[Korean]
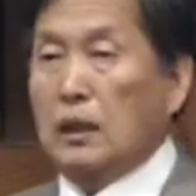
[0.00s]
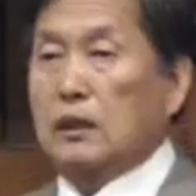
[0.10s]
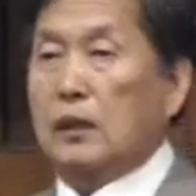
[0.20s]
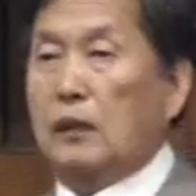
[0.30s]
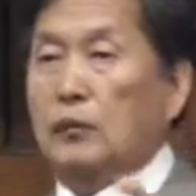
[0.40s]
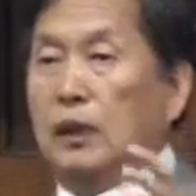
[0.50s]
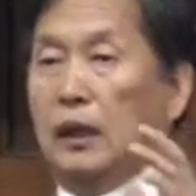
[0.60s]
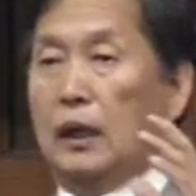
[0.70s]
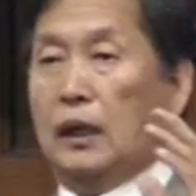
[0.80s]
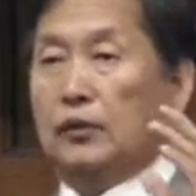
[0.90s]
그
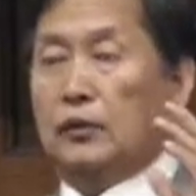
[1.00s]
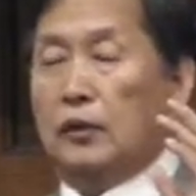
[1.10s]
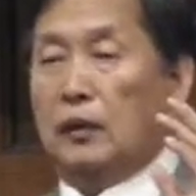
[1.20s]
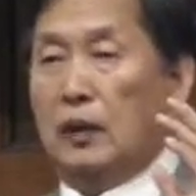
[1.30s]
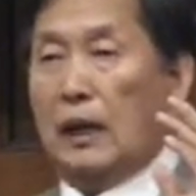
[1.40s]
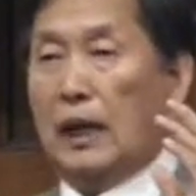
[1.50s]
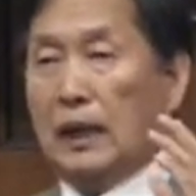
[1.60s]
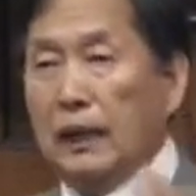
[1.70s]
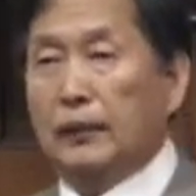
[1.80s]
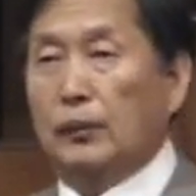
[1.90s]
사람들의 아주 그
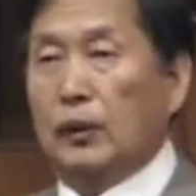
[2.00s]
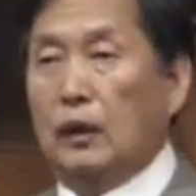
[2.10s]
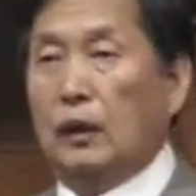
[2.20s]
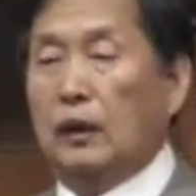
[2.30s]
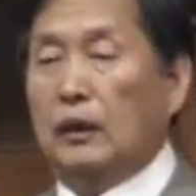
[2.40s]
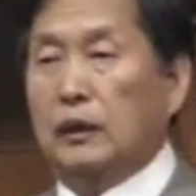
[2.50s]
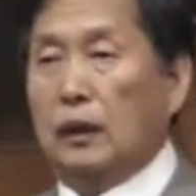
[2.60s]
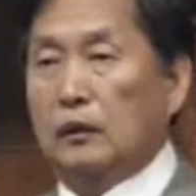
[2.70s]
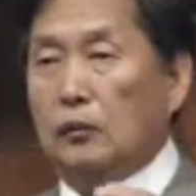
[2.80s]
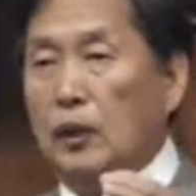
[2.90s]
악한, 아,
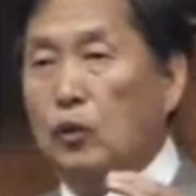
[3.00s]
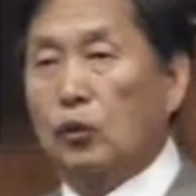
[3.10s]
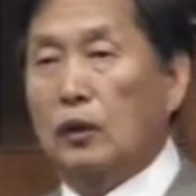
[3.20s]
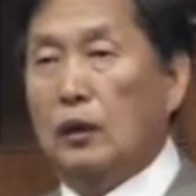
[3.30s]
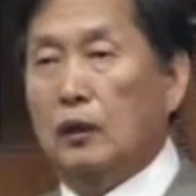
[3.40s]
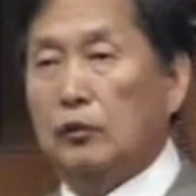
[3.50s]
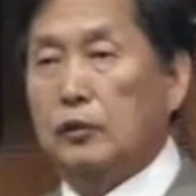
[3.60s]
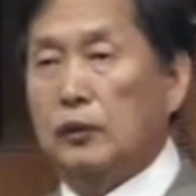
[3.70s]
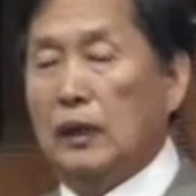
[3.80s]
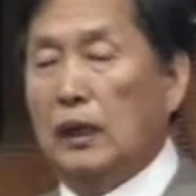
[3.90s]
이제 정말 공격하고
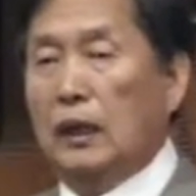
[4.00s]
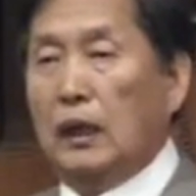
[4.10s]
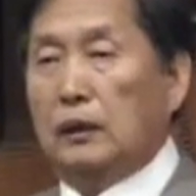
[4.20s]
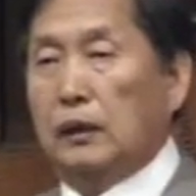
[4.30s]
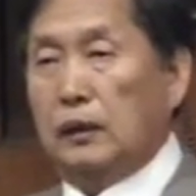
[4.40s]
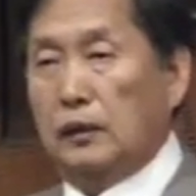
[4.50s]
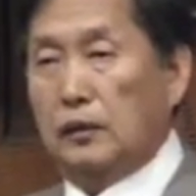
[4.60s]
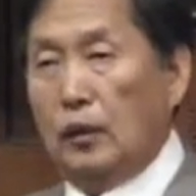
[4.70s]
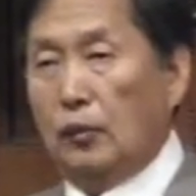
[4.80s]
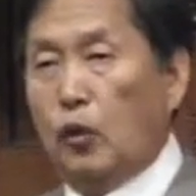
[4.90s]
싶은, 아, 네,
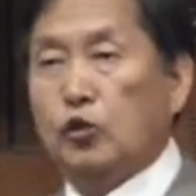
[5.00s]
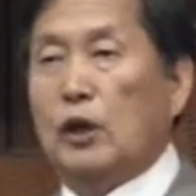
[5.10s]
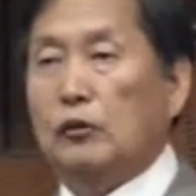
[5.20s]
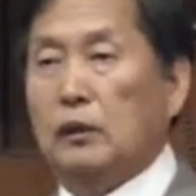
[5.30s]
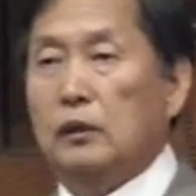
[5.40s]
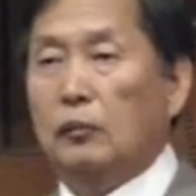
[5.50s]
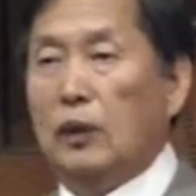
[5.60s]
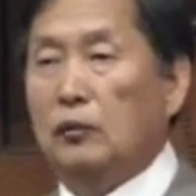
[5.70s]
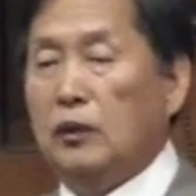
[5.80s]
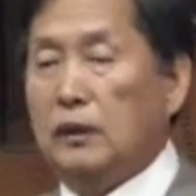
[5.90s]
복수하고는 그런
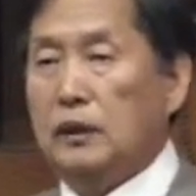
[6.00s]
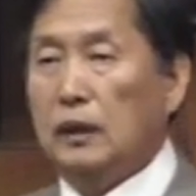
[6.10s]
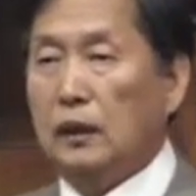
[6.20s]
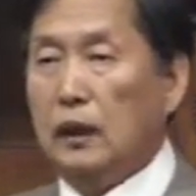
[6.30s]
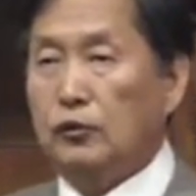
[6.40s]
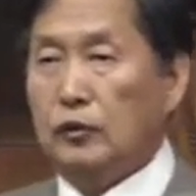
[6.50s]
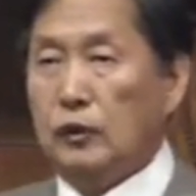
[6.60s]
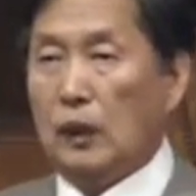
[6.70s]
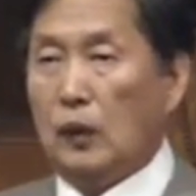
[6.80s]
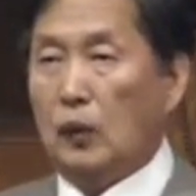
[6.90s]
마음을 이제 제거해
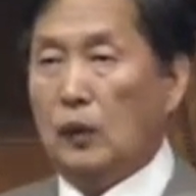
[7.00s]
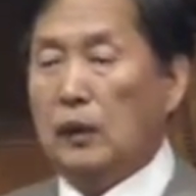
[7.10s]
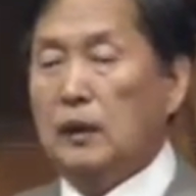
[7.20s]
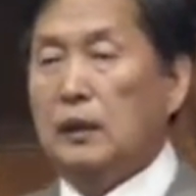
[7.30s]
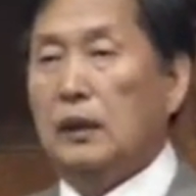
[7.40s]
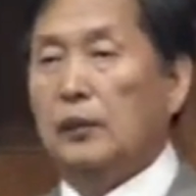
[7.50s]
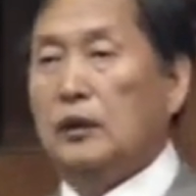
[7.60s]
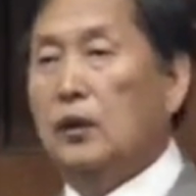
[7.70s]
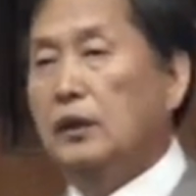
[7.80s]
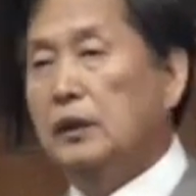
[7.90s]
주기도 하고, 그 다음에
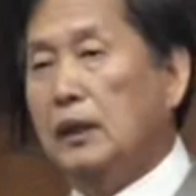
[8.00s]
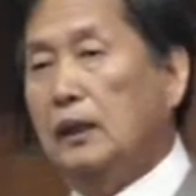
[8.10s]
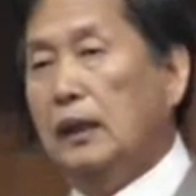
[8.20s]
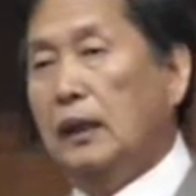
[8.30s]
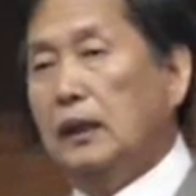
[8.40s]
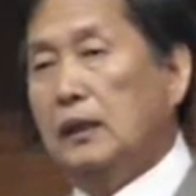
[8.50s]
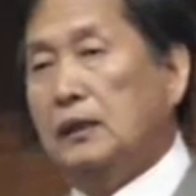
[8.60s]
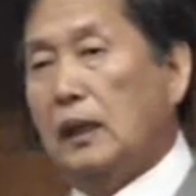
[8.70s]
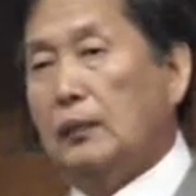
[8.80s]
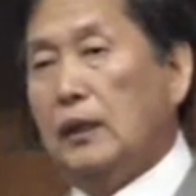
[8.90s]
거기에
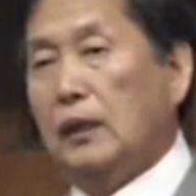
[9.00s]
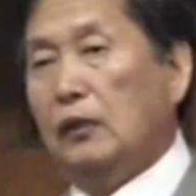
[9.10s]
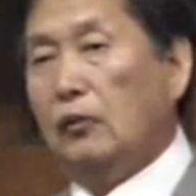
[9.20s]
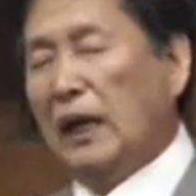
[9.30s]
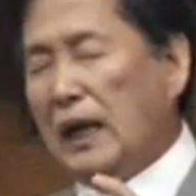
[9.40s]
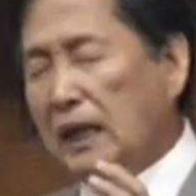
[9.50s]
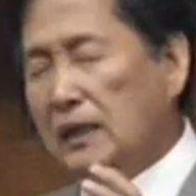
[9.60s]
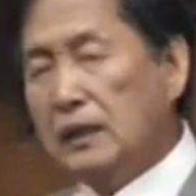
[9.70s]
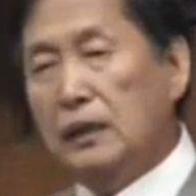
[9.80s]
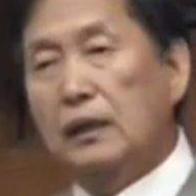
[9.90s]
이 사람이
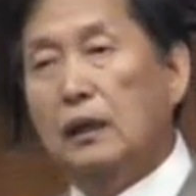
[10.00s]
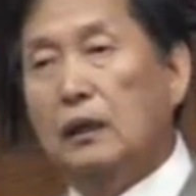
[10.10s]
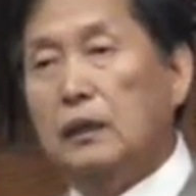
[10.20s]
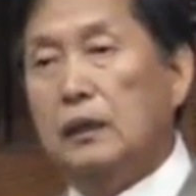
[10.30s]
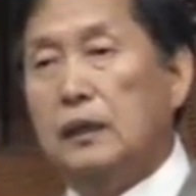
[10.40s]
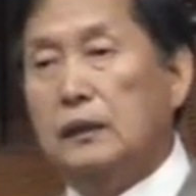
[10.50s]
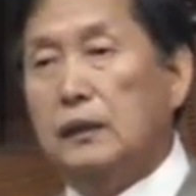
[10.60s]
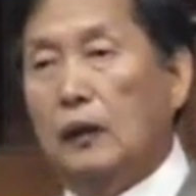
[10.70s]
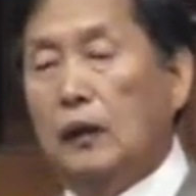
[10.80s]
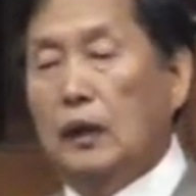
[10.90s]
완전히 영어를
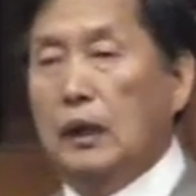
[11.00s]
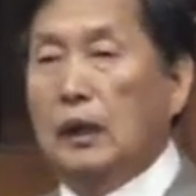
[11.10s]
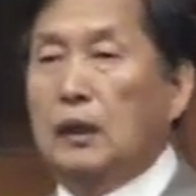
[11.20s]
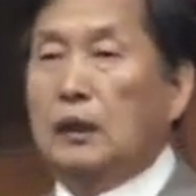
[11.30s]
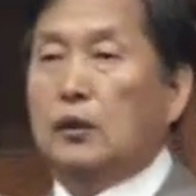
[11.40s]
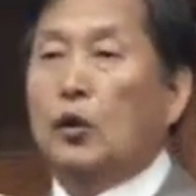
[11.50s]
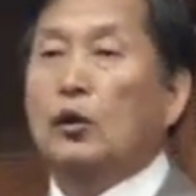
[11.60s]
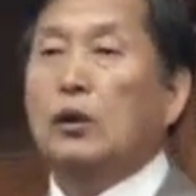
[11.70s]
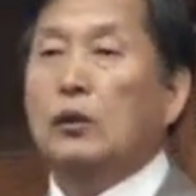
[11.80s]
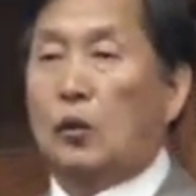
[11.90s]
일으켜서
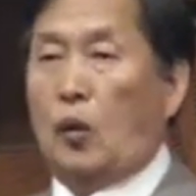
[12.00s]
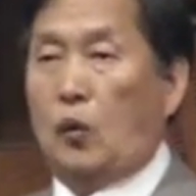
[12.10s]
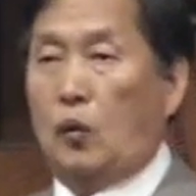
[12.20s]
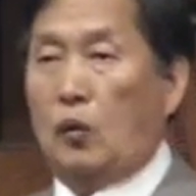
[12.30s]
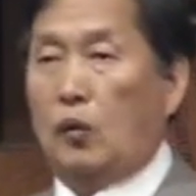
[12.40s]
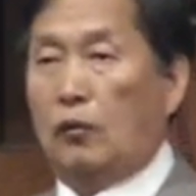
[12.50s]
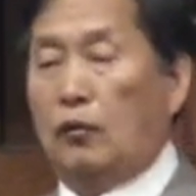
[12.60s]
통역으로 나 그